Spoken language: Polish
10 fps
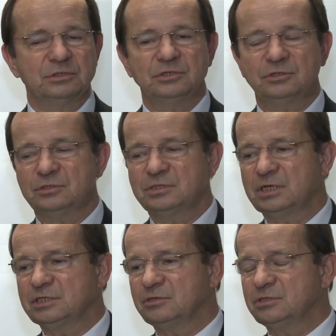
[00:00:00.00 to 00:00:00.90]
Co to
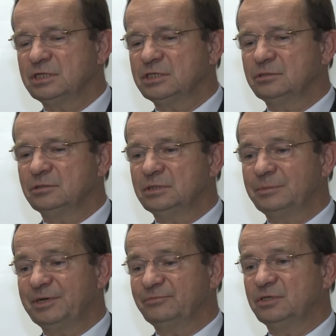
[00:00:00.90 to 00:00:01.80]
oznacza? Oznacza to
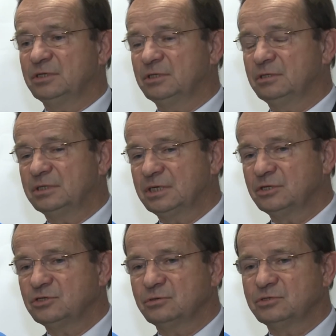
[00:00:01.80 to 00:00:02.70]
naprawdę
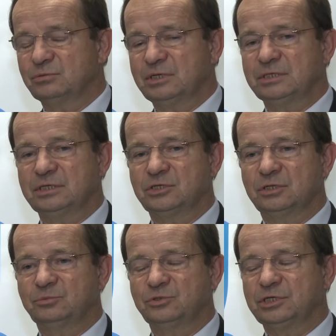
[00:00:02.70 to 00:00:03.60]
tragiczną sytuację
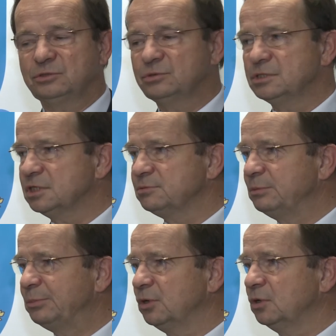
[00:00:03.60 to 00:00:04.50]
naszego budżetu. Jesteśmy
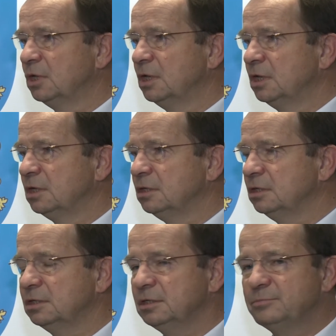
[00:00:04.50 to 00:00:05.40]
po e,
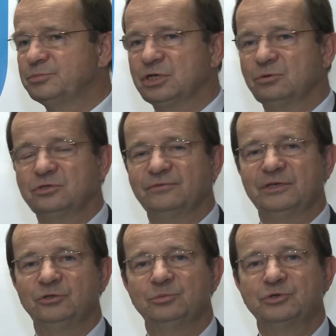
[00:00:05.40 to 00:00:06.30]

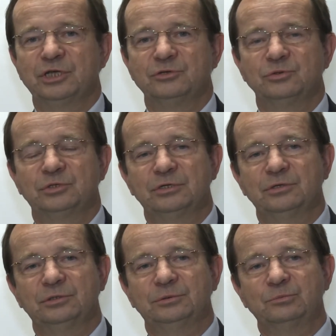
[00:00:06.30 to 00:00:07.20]
przegłosowaniu i przyjęciu
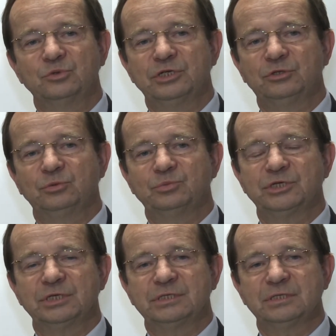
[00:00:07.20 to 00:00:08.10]
tego budżetu
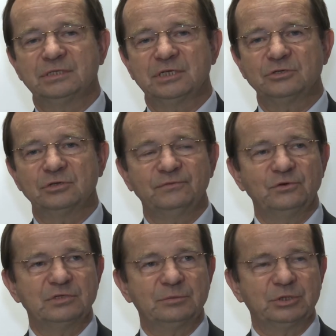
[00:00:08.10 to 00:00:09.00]
przez Zarząd
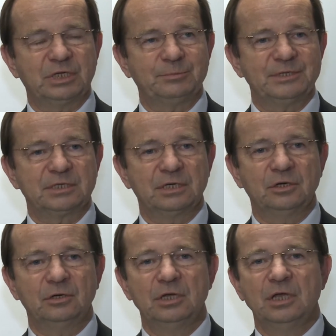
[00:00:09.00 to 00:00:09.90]
Województwa
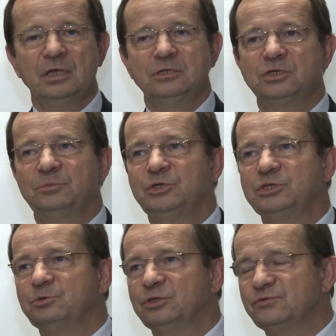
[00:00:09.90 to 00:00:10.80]
Podkarpackiego.
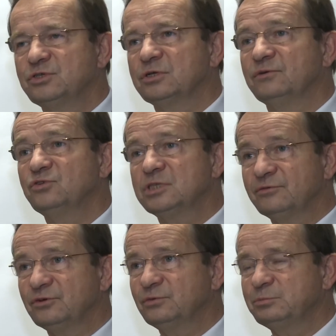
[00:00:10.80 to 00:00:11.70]
Zrobiliśmy to wszystko w
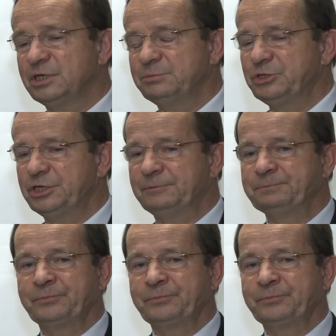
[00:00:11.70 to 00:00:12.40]
ustawowym terminie.